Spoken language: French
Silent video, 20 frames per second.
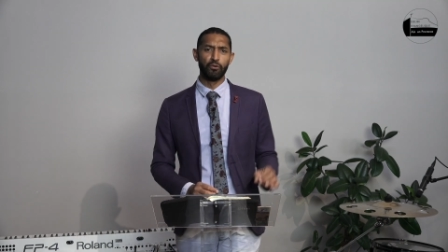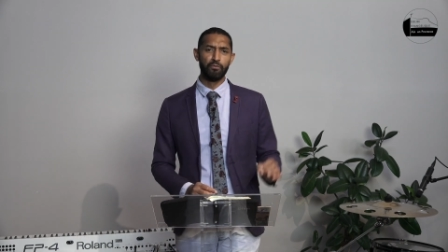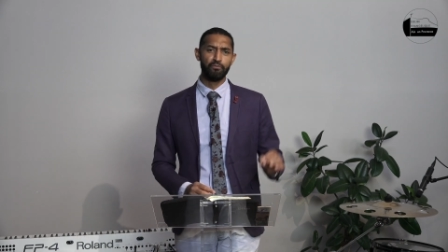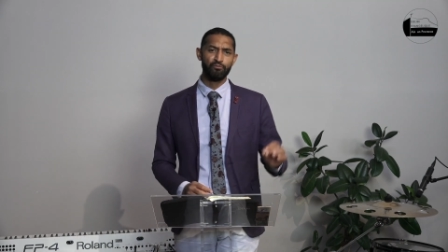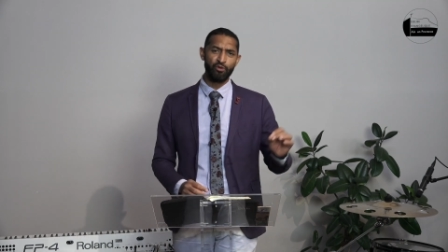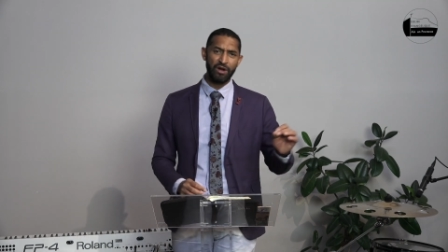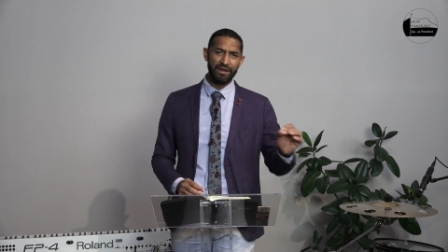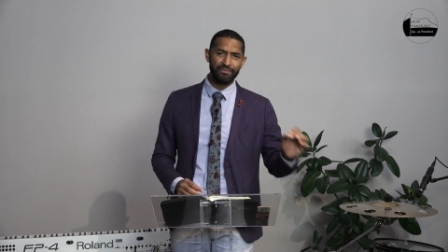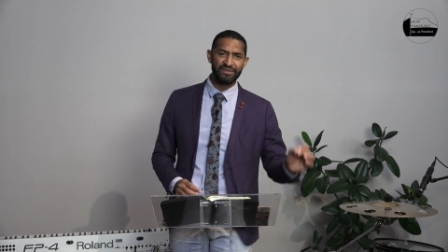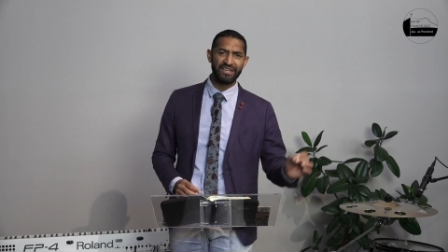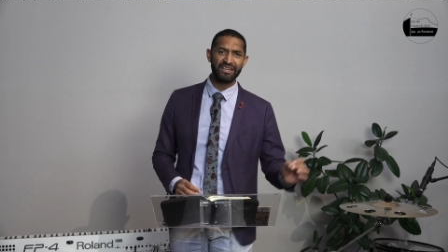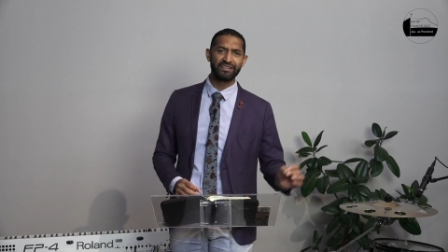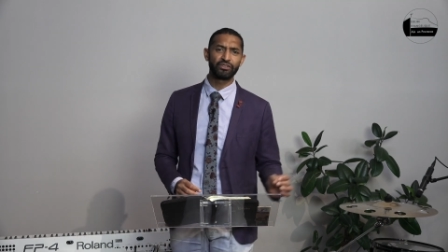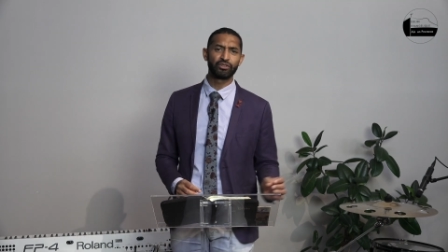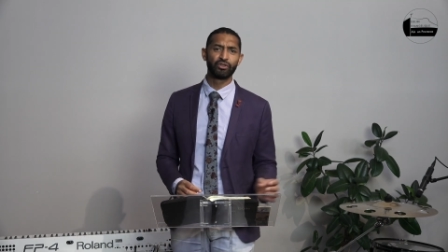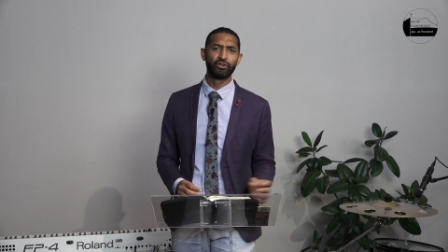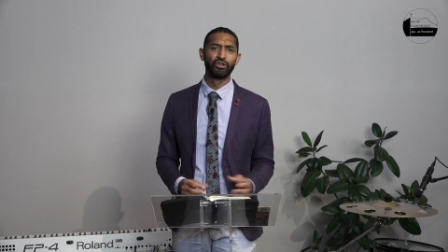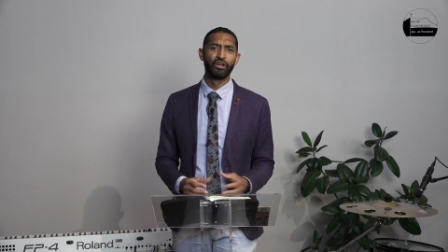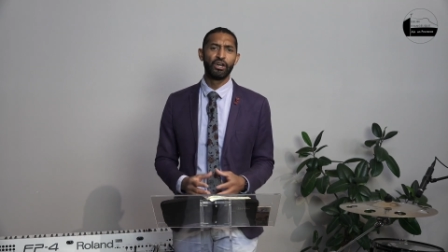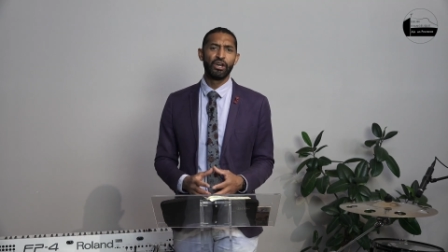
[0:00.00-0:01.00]
moins bien
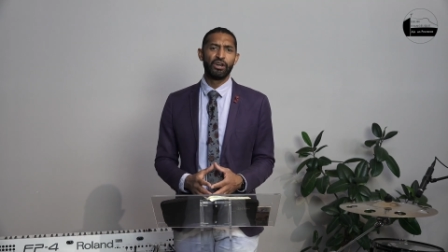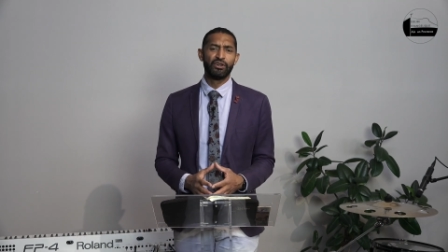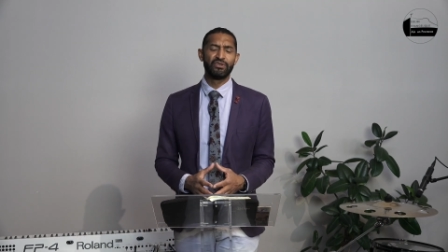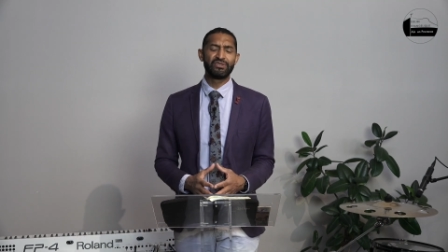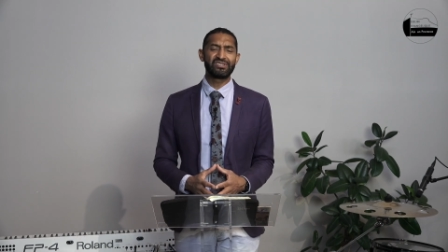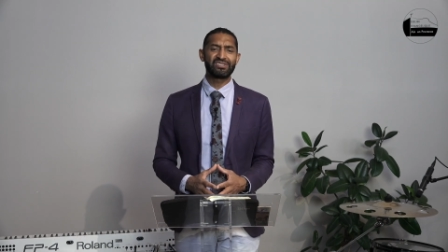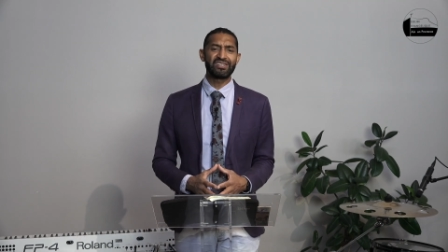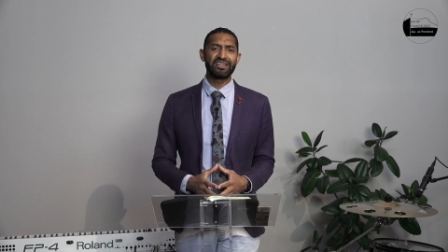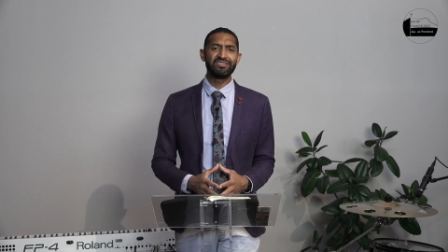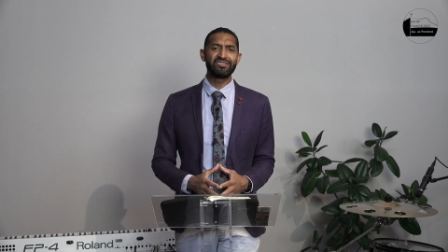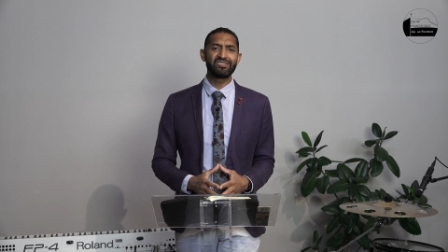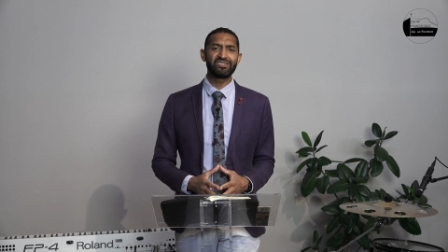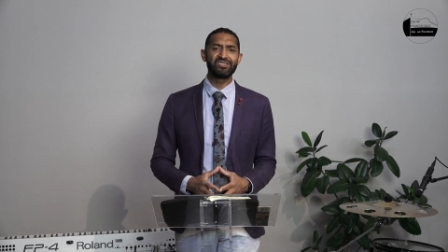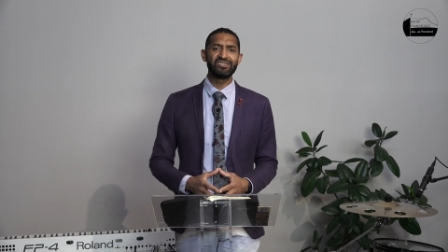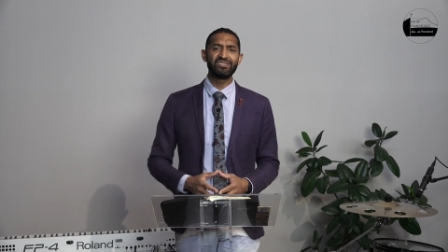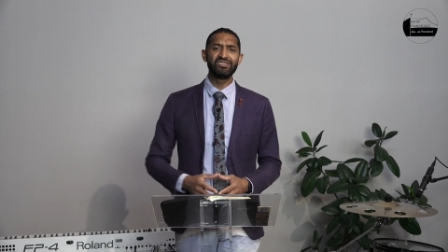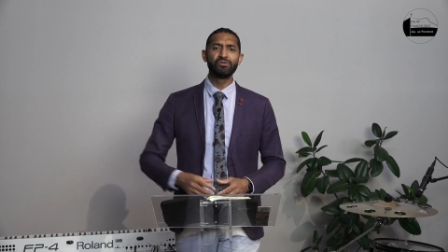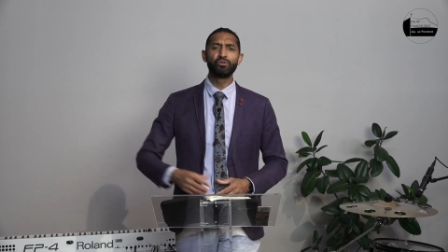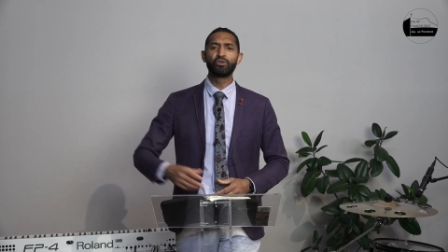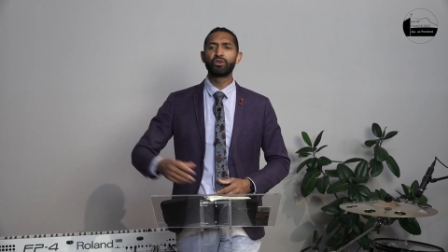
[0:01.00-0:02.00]
que euh,
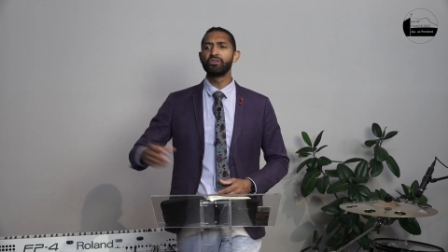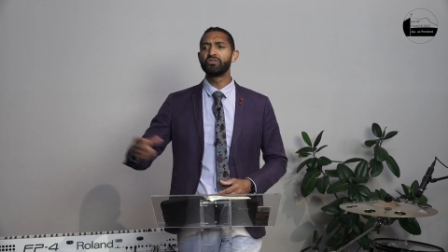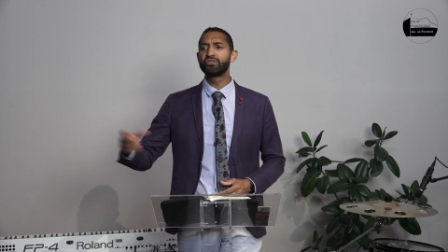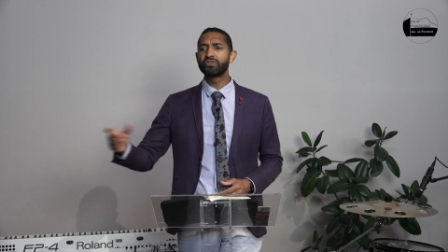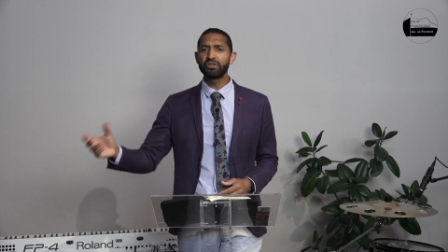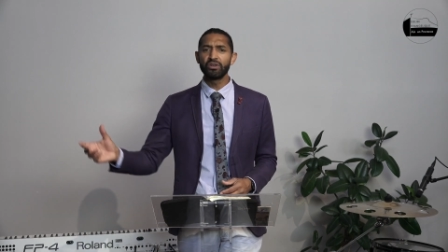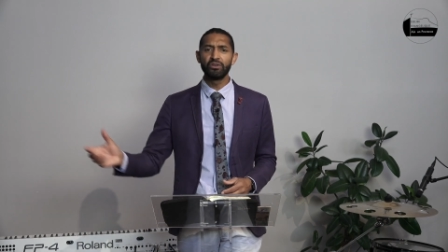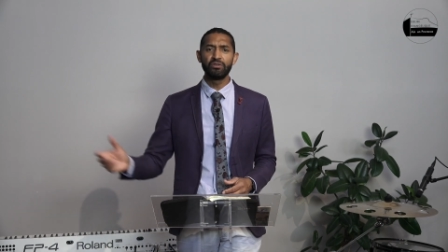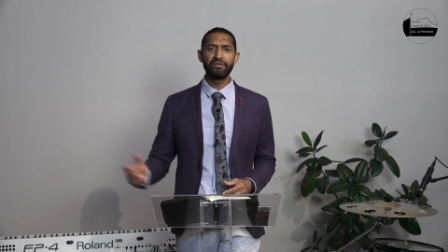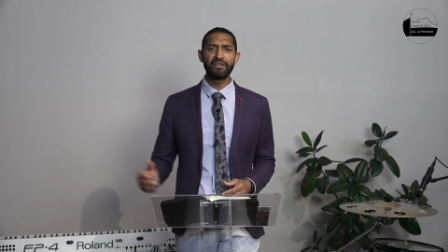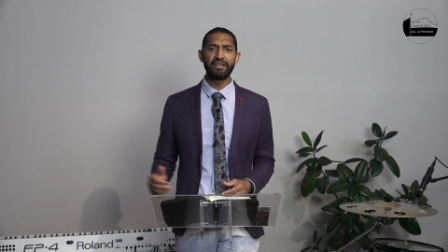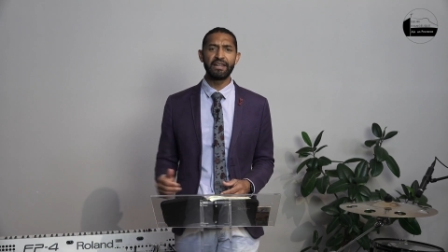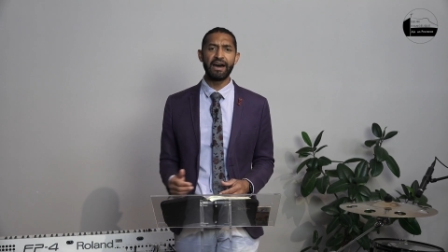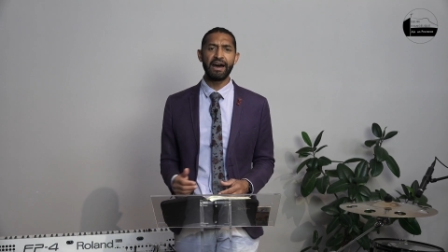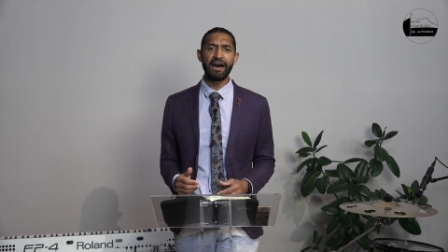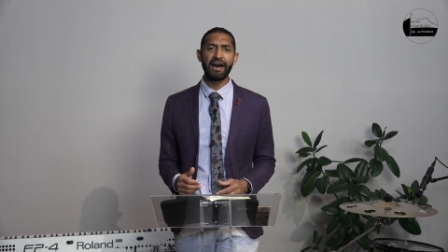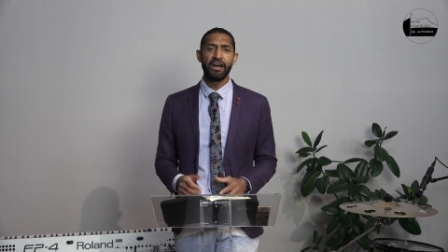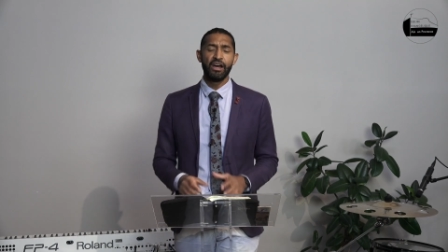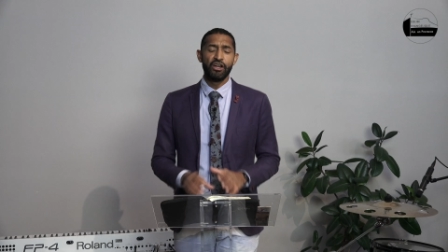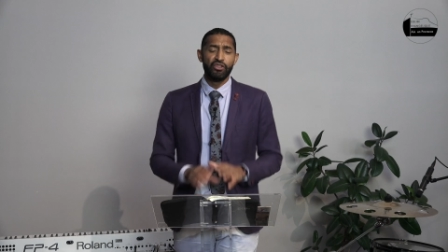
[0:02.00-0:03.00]
celle-ci ou que
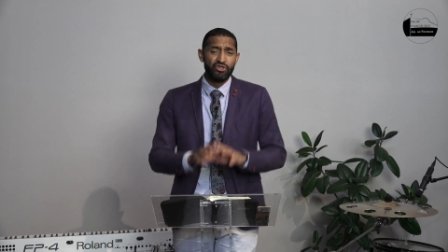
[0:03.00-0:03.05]
celui-là.